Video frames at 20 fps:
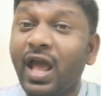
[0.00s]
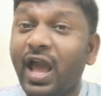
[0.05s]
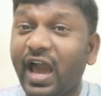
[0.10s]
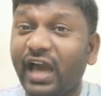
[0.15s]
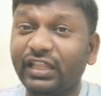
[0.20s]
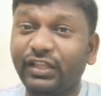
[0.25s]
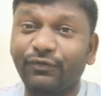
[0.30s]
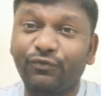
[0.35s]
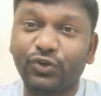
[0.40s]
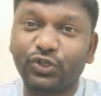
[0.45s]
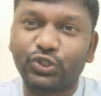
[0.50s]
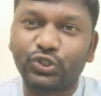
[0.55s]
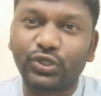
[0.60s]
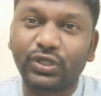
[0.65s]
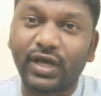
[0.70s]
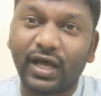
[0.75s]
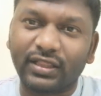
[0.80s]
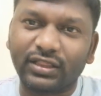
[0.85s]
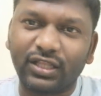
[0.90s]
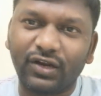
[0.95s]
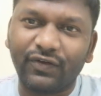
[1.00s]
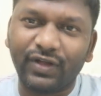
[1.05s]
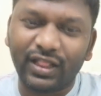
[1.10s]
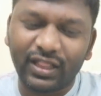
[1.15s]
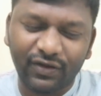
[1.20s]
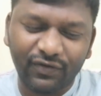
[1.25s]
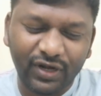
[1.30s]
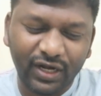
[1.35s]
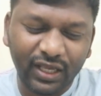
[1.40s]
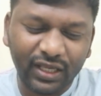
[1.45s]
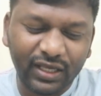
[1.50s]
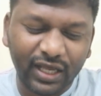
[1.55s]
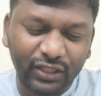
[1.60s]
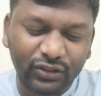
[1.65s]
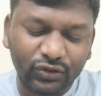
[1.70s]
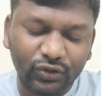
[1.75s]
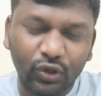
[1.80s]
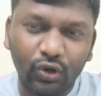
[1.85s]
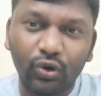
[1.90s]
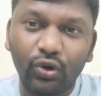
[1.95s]
అయితే ఫస్ట్ ఖత్తర్ వెళ్దామండి
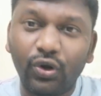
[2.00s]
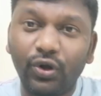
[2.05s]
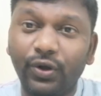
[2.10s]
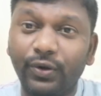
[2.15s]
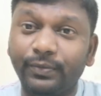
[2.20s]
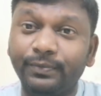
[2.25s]
ఖత్తర్లో